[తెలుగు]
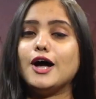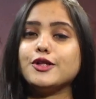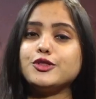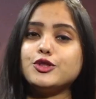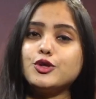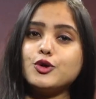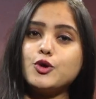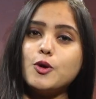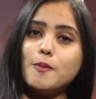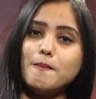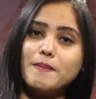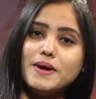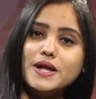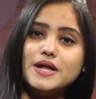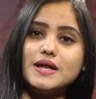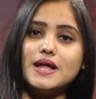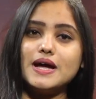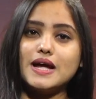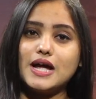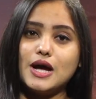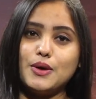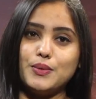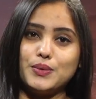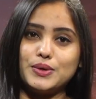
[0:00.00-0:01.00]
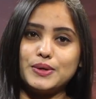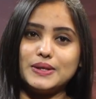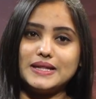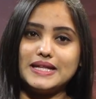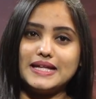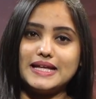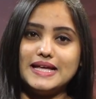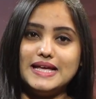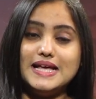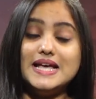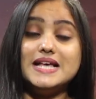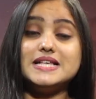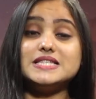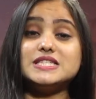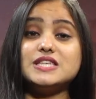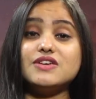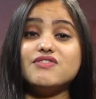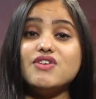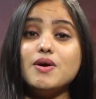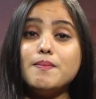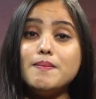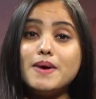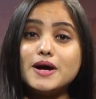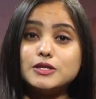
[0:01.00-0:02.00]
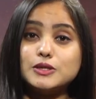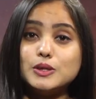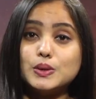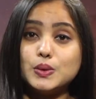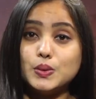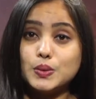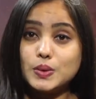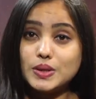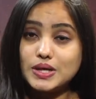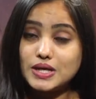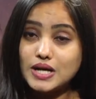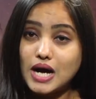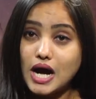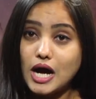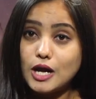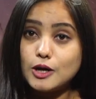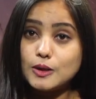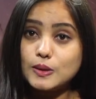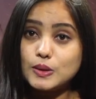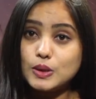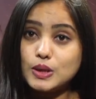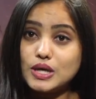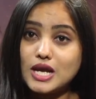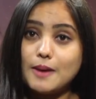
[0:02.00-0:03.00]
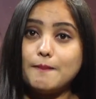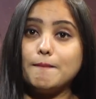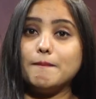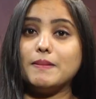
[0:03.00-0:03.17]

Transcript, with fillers: అందుకు భిన్నంగా ఉంటుంది శివభక్తులు కాలుతున్న